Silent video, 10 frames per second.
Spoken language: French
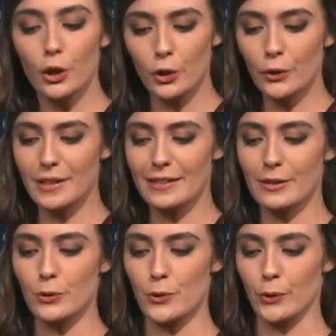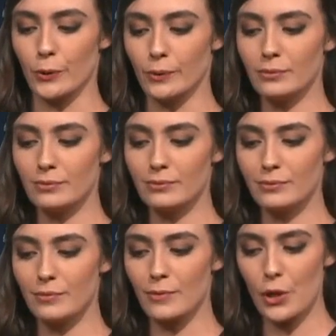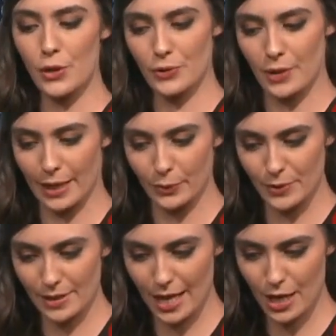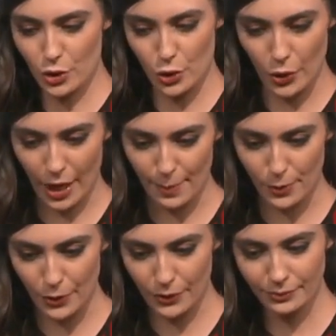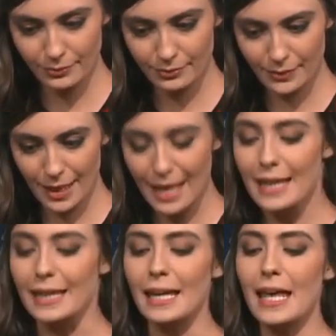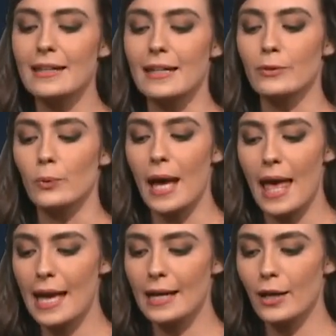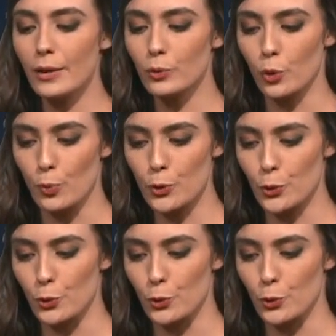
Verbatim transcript: Claude était au second lorsque la concierge, le rappelant, cria d'un ton aigre que M.